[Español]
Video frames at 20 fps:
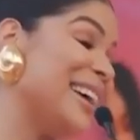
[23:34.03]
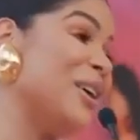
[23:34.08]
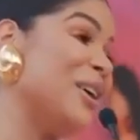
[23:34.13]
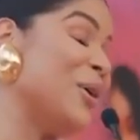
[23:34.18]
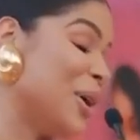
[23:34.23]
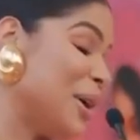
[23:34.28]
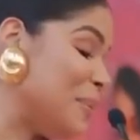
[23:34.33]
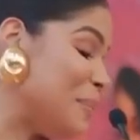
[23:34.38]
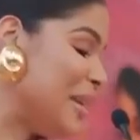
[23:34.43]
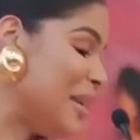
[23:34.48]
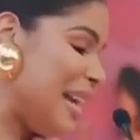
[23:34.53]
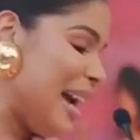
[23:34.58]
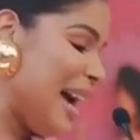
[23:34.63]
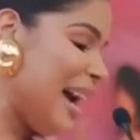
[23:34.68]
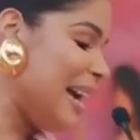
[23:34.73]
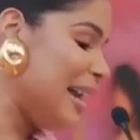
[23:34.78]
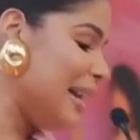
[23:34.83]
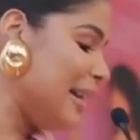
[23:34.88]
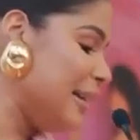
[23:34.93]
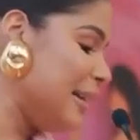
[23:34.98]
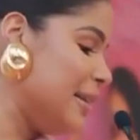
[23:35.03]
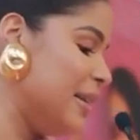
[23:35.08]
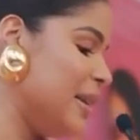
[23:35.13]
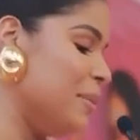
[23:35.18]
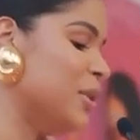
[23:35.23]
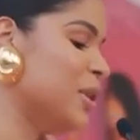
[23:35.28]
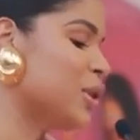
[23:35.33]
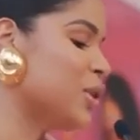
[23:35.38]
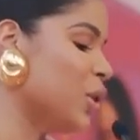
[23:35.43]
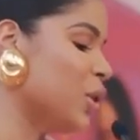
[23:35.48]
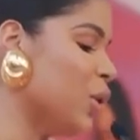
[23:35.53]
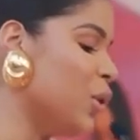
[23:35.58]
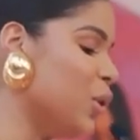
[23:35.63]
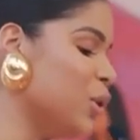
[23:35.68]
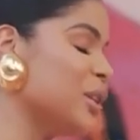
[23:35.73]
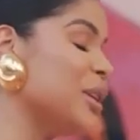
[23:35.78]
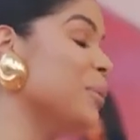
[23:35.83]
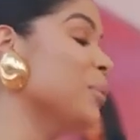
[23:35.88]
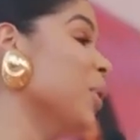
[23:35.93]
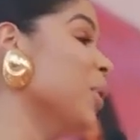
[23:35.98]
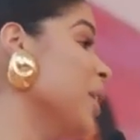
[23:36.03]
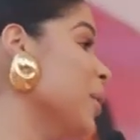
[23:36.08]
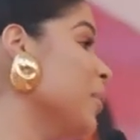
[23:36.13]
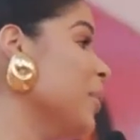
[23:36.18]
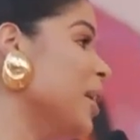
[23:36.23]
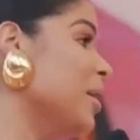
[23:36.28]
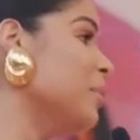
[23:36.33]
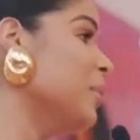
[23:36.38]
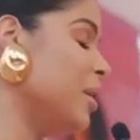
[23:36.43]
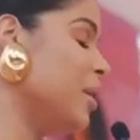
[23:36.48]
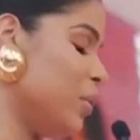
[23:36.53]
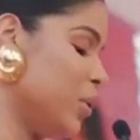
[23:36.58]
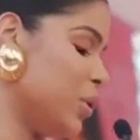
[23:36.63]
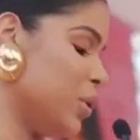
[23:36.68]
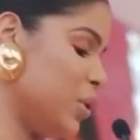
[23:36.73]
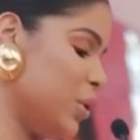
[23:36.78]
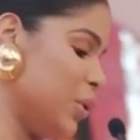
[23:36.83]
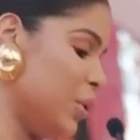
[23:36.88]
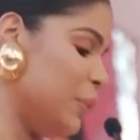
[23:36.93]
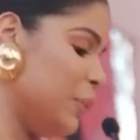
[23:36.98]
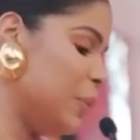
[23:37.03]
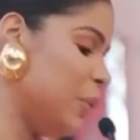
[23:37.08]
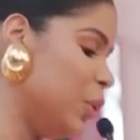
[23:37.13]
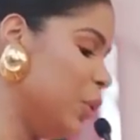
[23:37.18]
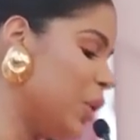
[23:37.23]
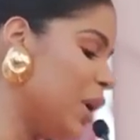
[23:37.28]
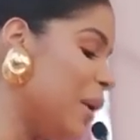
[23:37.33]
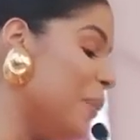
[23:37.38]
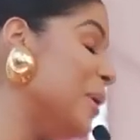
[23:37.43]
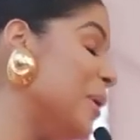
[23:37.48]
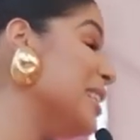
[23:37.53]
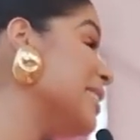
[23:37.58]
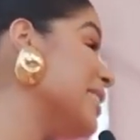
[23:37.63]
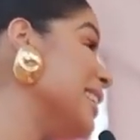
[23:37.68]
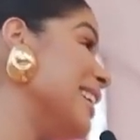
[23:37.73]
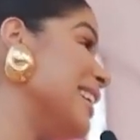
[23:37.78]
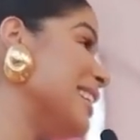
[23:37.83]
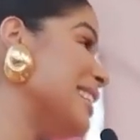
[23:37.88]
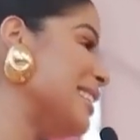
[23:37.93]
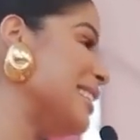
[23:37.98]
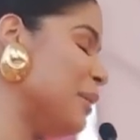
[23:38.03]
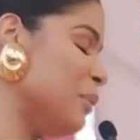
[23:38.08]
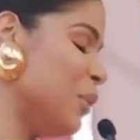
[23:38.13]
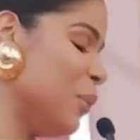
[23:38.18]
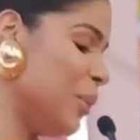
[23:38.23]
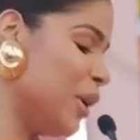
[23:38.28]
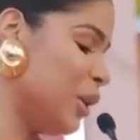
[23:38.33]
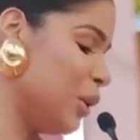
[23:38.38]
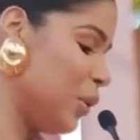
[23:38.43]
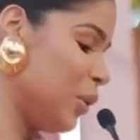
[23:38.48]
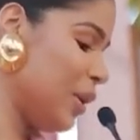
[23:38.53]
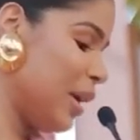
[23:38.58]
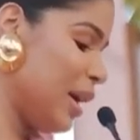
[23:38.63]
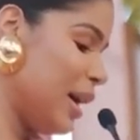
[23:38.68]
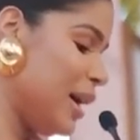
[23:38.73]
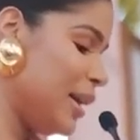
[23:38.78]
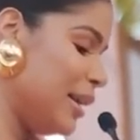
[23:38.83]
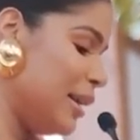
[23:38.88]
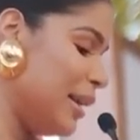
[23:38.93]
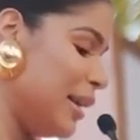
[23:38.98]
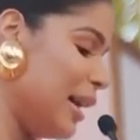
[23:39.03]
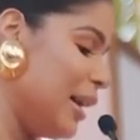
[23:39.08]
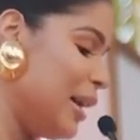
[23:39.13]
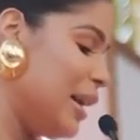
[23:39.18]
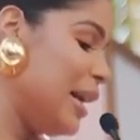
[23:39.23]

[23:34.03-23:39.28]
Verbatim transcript: Creo que en mi cara y en mis ojos se puede ver mi emoción. Nunca pensé que este momento llegaría.